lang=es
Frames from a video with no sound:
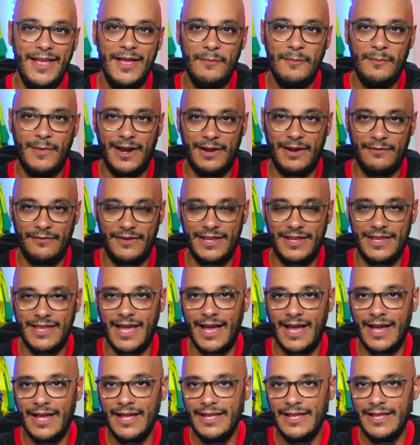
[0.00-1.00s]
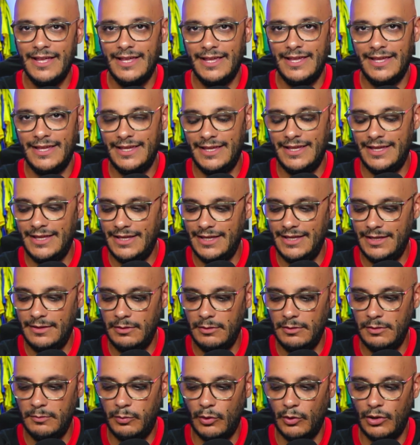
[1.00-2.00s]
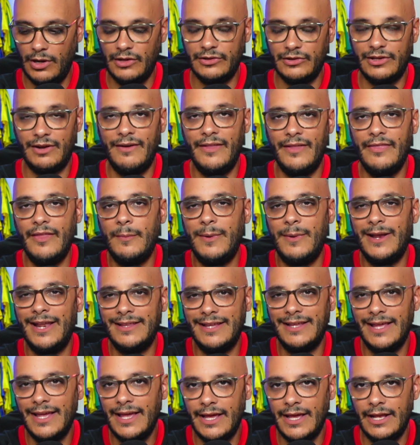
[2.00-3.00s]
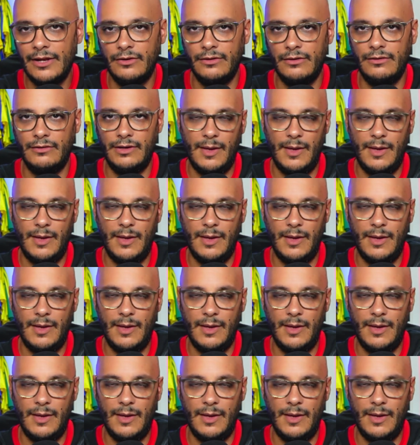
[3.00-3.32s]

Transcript: para Villa y por la otra banda para Tejero,